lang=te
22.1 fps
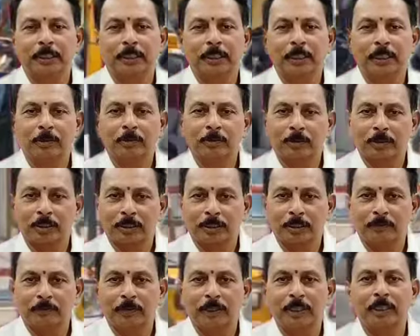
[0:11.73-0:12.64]
నలభై ఒక్క
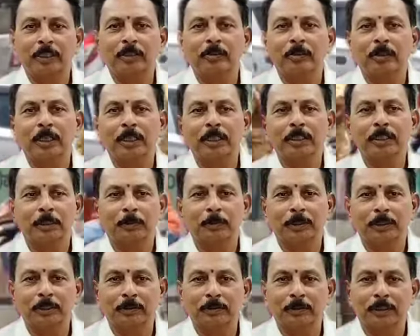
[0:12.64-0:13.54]
డిగ్రీలకు పైగా
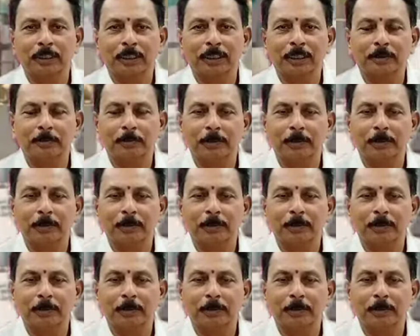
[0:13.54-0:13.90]
టెంపరేచర్